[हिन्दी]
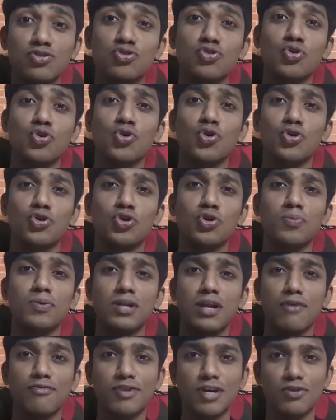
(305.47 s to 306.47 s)
इज टू गुड टू बी
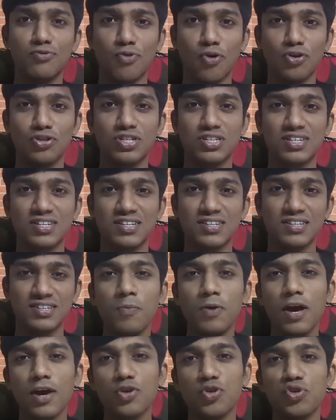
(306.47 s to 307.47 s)
लेफ्ट अनवॉच्ड
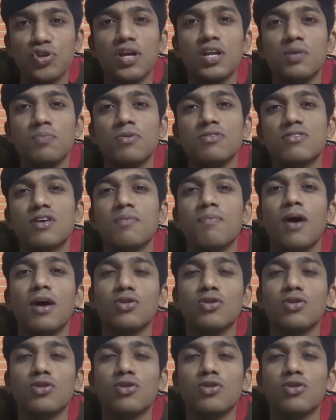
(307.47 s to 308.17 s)
अभी एक्शन एनिमेस की